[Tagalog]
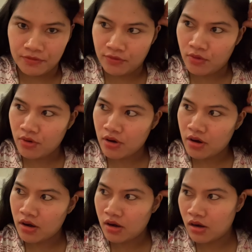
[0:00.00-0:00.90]

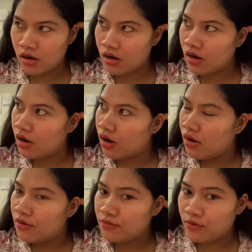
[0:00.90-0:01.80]

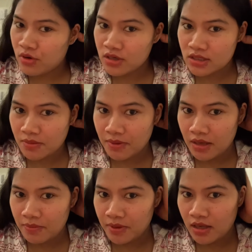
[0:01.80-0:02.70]
4 4 na sa
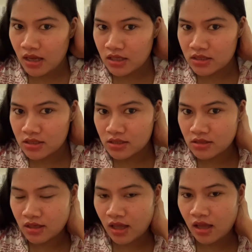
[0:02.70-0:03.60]
Pilipinas
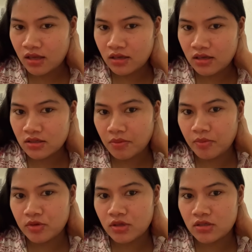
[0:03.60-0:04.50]
naghahanda na siya
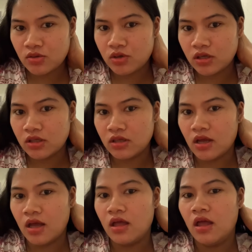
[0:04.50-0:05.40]
papunta sa work
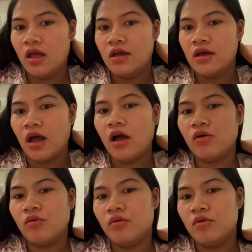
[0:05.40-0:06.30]
niya
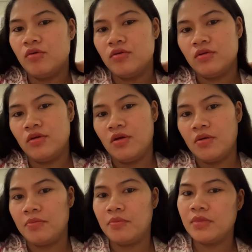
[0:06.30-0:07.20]
ako
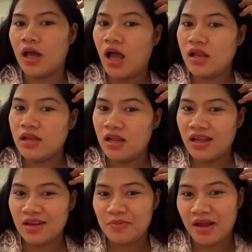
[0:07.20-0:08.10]
naghahanda
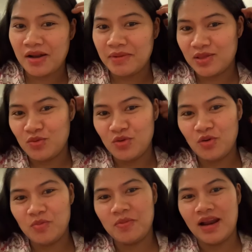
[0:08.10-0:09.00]
na rin para
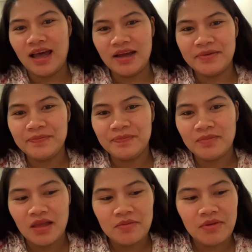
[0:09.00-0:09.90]
matulog pa lang
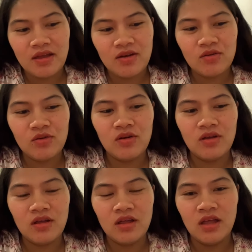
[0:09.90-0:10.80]
pero
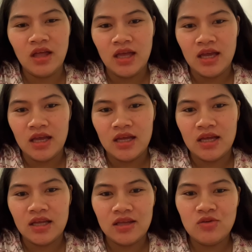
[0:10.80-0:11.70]

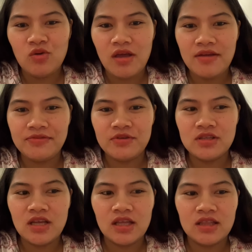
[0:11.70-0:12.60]
yung
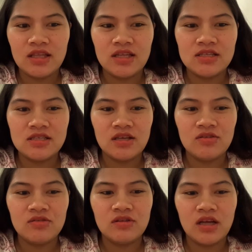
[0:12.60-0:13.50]
effort niya, tiniis
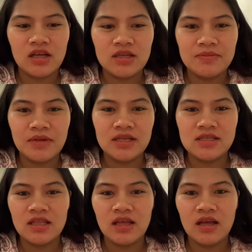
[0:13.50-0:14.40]
niya yun na
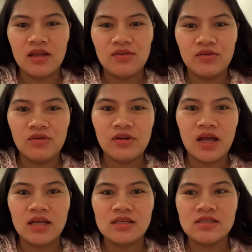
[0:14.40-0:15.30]
magising ng ganong
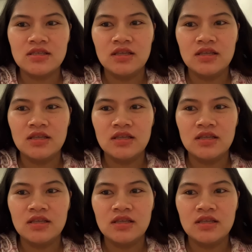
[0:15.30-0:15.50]
oras.